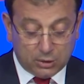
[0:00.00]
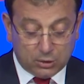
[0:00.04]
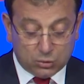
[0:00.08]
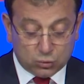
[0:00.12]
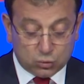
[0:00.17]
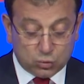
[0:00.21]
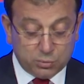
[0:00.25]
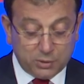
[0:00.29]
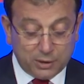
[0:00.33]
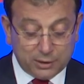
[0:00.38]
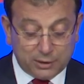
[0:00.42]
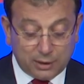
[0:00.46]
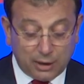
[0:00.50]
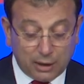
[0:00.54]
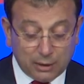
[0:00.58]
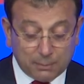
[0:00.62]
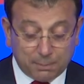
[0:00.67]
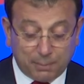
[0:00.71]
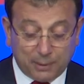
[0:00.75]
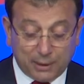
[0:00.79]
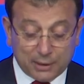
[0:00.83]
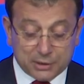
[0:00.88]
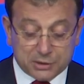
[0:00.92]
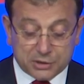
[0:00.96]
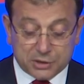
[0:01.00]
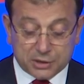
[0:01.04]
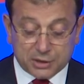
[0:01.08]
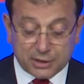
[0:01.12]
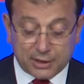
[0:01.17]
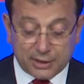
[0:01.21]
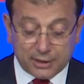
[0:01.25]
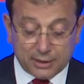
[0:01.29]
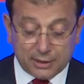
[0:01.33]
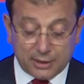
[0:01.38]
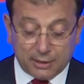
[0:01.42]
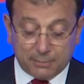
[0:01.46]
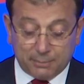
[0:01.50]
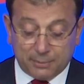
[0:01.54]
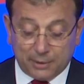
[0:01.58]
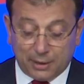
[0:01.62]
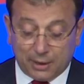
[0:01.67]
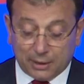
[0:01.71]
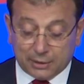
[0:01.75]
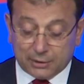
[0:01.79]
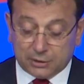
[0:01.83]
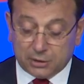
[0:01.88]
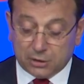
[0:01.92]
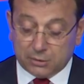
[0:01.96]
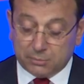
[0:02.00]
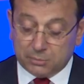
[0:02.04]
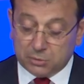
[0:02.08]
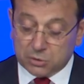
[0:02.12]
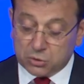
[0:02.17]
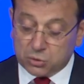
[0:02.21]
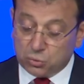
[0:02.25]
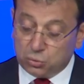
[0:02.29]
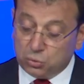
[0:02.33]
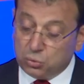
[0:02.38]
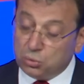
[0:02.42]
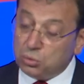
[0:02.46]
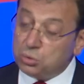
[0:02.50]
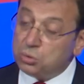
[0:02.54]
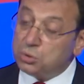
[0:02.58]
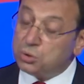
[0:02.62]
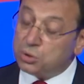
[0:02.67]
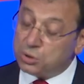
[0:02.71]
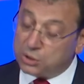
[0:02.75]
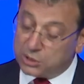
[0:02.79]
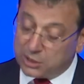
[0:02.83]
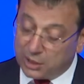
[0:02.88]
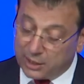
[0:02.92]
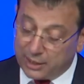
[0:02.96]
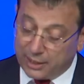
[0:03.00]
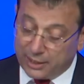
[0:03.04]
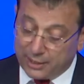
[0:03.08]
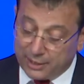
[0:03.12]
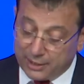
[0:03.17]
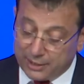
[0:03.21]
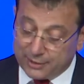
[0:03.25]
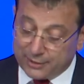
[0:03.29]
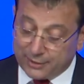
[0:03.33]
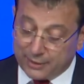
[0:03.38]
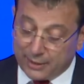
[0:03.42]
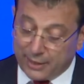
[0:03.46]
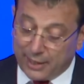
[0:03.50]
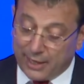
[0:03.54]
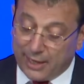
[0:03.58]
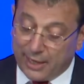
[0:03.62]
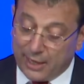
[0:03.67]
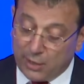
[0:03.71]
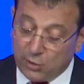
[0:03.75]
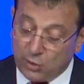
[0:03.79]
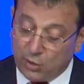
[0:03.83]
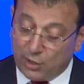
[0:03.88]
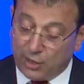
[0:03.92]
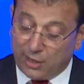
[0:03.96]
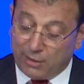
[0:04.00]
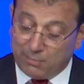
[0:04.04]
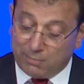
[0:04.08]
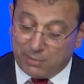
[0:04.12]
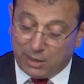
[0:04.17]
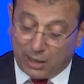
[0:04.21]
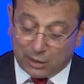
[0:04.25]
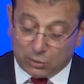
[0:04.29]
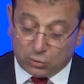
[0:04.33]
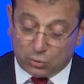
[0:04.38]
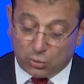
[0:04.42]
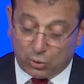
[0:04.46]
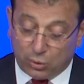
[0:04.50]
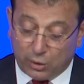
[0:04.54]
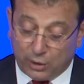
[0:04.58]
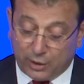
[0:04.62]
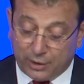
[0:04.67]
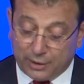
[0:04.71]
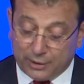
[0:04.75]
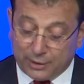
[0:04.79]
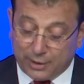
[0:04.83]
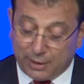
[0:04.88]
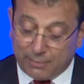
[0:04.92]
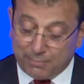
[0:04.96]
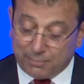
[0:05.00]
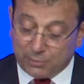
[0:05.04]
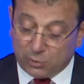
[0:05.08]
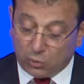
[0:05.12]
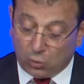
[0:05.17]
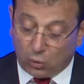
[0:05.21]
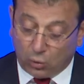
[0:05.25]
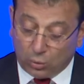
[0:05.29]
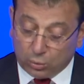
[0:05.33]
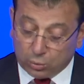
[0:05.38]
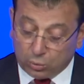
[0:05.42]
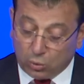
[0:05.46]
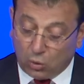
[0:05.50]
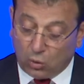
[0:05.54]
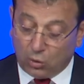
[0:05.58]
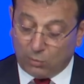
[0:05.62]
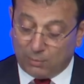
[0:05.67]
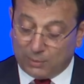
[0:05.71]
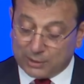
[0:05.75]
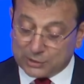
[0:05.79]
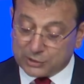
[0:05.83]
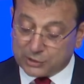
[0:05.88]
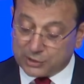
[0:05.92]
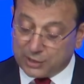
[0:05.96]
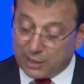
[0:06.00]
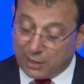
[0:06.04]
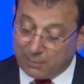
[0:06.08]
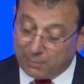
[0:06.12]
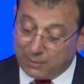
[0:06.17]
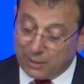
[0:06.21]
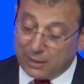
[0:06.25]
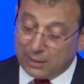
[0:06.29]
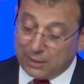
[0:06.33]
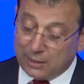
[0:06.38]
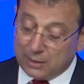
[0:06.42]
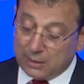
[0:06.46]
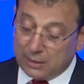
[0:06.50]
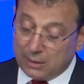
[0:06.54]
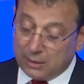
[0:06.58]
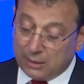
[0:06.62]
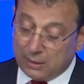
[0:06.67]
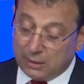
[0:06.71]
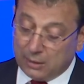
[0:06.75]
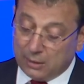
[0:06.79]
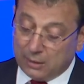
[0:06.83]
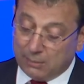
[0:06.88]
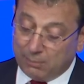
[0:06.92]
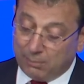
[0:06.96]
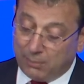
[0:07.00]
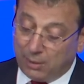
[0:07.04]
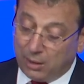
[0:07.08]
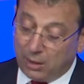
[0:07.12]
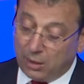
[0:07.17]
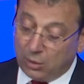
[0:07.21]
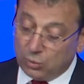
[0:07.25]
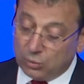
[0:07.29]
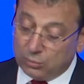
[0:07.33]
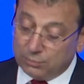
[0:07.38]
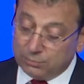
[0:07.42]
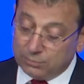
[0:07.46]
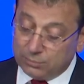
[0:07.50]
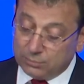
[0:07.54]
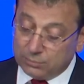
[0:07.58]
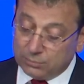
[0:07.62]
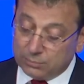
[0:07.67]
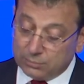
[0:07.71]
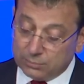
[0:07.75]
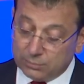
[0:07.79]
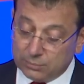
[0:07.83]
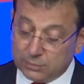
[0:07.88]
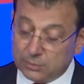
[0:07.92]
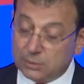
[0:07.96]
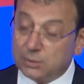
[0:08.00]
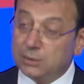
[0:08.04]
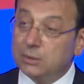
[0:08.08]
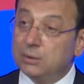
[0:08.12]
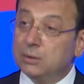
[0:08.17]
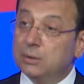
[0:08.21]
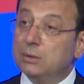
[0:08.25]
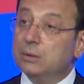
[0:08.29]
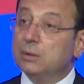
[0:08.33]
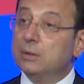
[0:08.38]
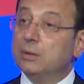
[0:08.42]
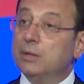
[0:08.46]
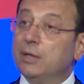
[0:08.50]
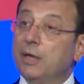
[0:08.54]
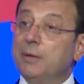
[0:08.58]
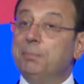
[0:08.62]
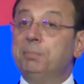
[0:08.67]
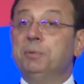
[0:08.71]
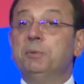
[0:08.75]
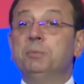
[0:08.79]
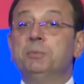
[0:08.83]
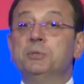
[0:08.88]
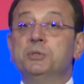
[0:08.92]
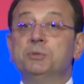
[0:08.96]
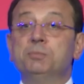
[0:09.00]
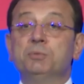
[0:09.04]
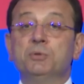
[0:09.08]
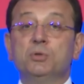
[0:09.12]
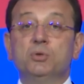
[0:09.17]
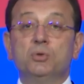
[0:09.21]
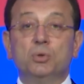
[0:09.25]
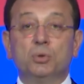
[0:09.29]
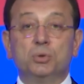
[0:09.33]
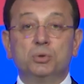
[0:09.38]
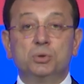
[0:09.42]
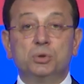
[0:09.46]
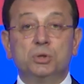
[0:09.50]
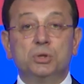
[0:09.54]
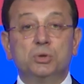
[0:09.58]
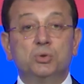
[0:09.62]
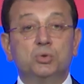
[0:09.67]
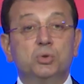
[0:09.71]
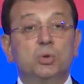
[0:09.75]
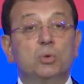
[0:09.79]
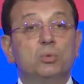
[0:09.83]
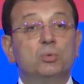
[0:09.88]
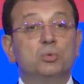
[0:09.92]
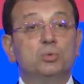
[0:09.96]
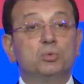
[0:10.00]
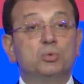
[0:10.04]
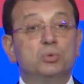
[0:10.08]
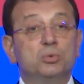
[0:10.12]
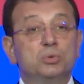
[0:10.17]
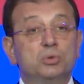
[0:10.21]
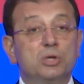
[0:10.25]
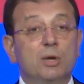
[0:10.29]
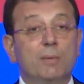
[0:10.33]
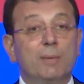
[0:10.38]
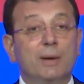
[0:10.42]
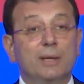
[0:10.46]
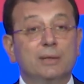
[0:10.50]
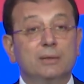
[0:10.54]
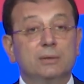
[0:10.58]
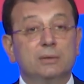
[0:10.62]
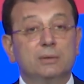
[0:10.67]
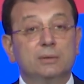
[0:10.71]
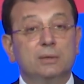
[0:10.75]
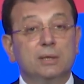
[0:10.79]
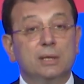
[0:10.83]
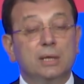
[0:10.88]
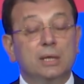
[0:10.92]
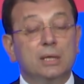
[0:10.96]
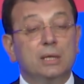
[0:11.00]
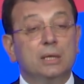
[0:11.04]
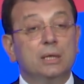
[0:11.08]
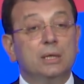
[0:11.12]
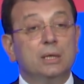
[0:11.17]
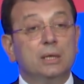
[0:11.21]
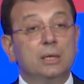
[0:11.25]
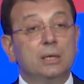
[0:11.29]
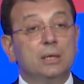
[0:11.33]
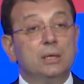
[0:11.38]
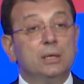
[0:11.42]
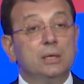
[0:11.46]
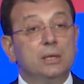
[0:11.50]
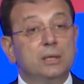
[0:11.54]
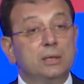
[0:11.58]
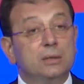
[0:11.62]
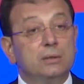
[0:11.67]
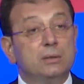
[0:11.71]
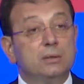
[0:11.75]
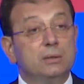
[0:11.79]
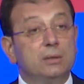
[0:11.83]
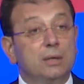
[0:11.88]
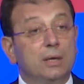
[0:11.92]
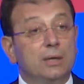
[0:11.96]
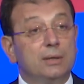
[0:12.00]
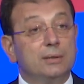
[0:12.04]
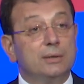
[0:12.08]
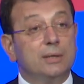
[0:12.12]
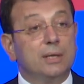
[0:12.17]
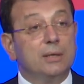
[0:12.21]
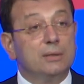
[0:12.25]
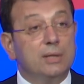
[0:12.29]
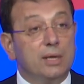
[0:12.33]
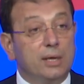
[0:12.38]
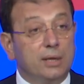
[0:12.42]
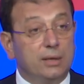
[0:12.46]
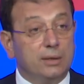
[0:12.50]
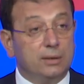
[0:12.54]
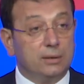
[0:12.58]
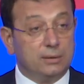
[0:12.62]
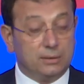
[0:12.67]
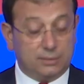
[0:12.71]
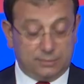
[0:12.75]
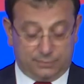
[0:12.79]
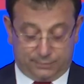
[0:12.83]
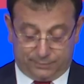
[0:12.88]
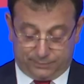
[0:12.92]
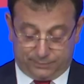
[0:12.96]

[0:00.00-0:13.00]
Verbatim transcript: Cumhuriyet Halk Partisi geride bıraktığımız 100 senenin en önemli aktörlerinden biri oldu olmasın ama malum hepimiz biliyoruz ki çok uzun zamandır da iktidarda değil.